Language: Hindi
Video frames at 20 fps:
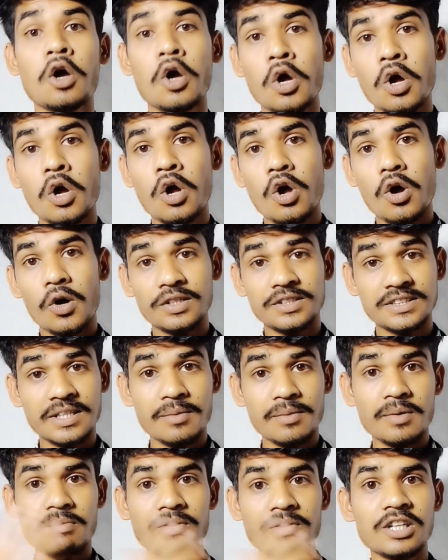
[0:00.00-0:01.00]
और सेवन
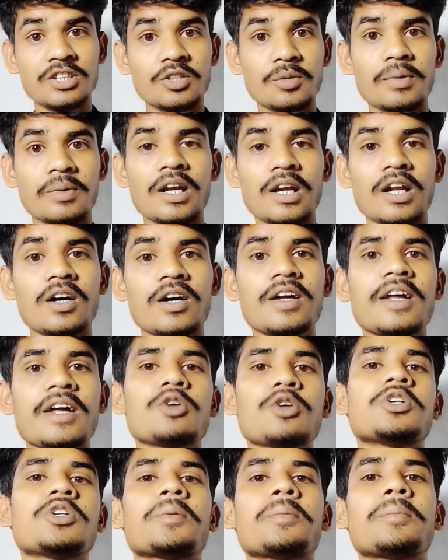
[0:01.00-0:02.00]
वाला जो बेलकन है
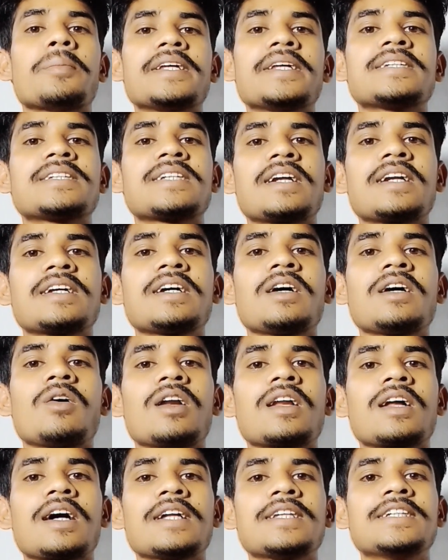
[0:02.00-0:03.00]
उसे भी प्रेस करके ऑल
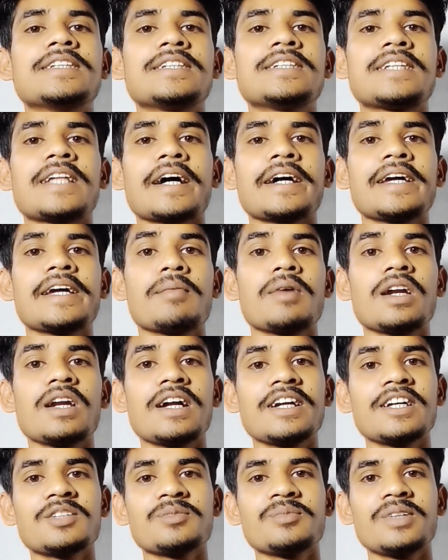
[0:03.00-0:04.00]
कर दीजिए ताकि हमारे
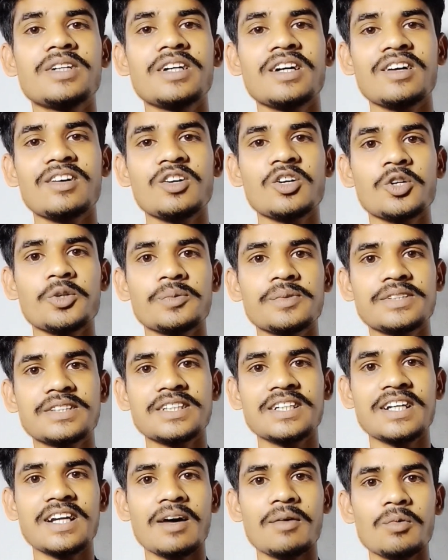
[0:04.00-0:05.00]
लेटेस्ट वीडियो का
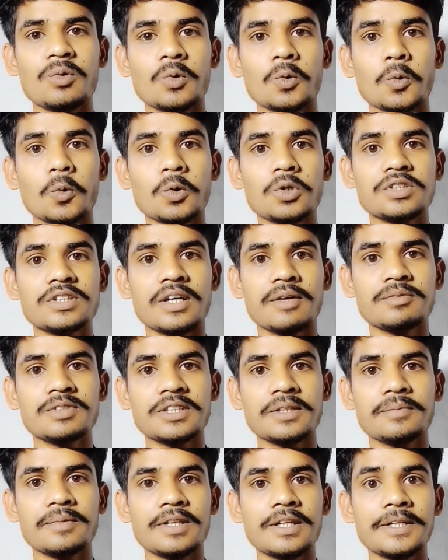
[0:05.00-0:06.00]
नोटिफिकेशन आप लोगों को
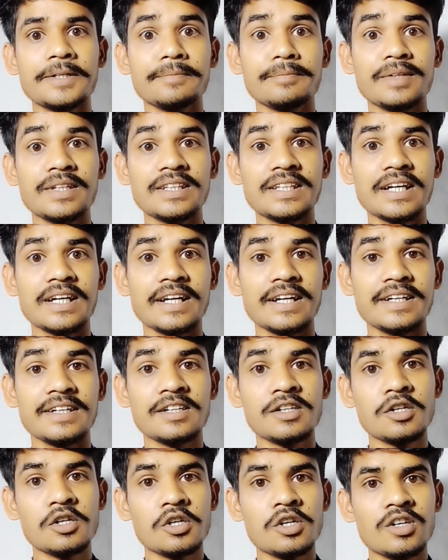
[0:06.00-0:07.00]
सबसे पहले मिलता रहे
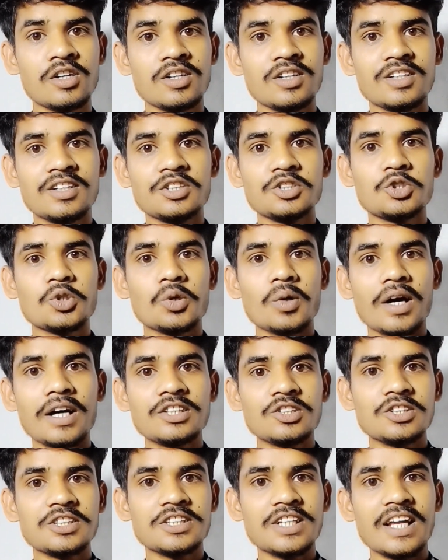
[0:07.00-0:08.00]
सो गए
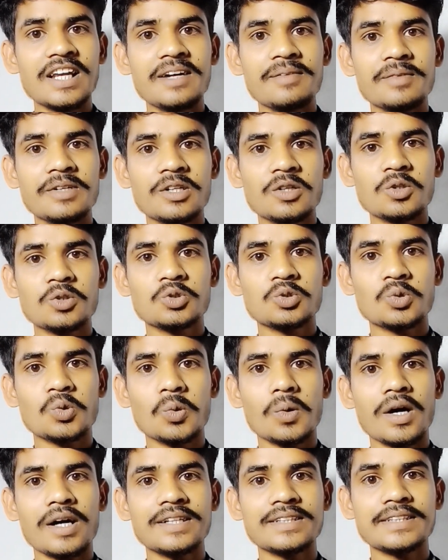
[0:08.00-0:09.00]
तो चलिए वीडियो को
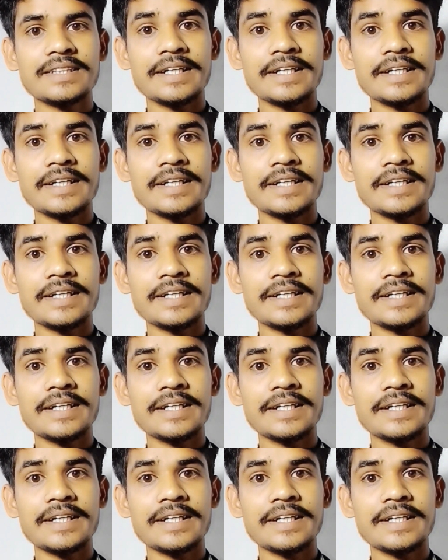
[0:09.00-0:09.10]
शुरू करते